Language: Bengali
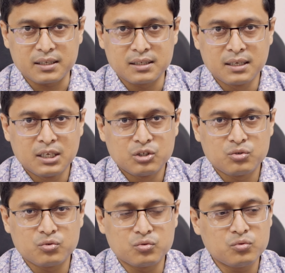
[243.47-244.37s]
নেই
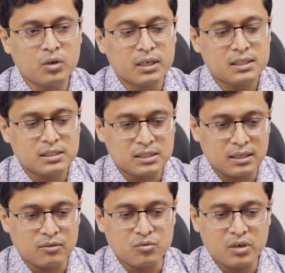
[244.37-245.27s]
শুধু
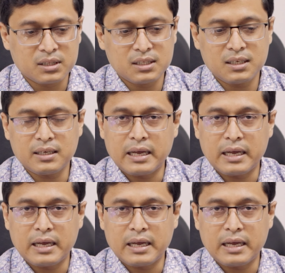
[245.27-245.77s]
যেগুলাতে